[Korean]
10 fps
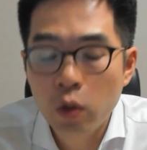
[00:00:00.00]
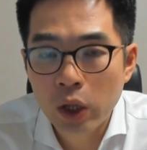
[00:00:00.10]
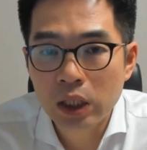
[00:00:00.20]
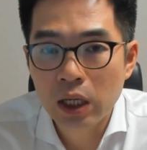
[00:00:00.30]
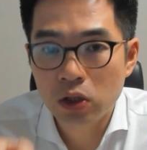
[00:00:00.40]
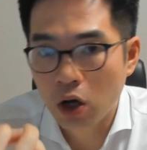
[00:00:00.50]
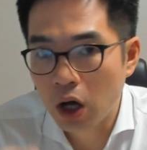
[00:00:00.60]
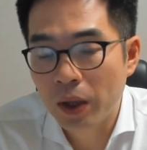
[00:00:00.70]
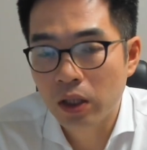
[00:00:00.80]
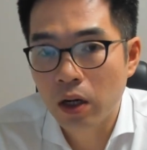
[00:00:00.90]
회사에
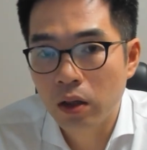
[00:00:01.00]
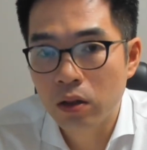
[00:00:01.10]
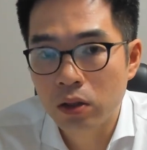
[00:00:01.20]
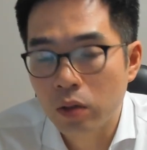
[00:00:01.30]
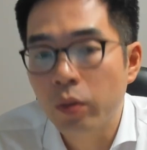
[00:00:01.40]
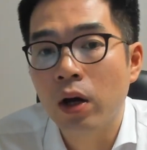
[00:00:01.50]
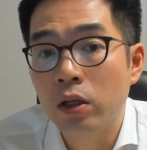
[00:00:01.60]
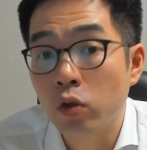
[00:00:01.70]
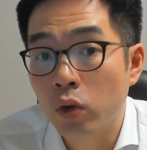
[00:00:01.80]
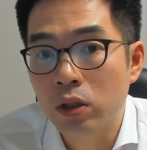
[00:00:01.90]
적합하다라는 걸
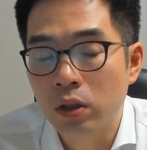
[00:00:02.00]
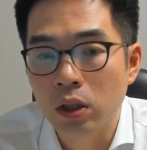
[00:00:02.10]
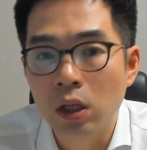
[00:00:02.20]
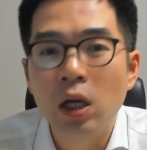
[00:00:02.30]
증명하기 위해서는